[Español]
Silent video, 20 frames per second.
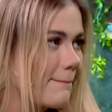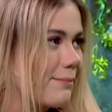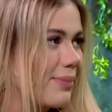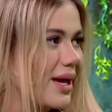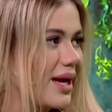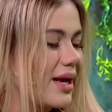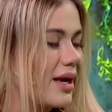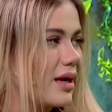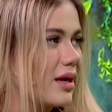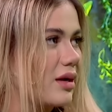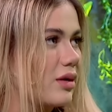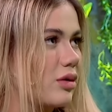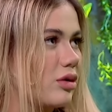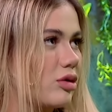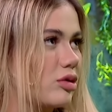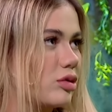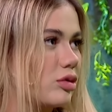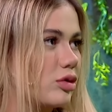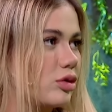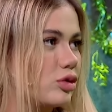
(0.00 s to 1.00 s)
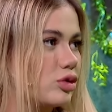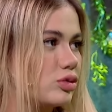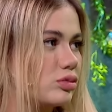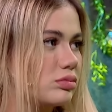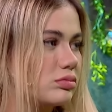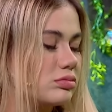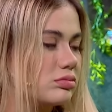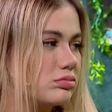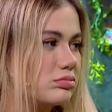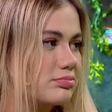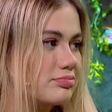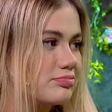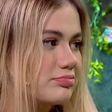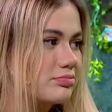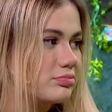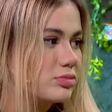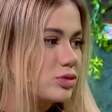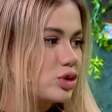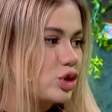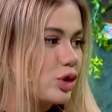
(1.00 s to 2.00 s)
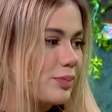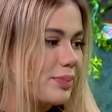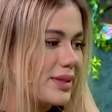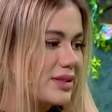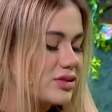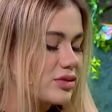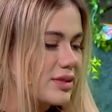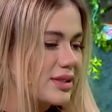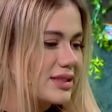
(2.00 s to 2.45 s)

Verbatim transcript: pero yo pienso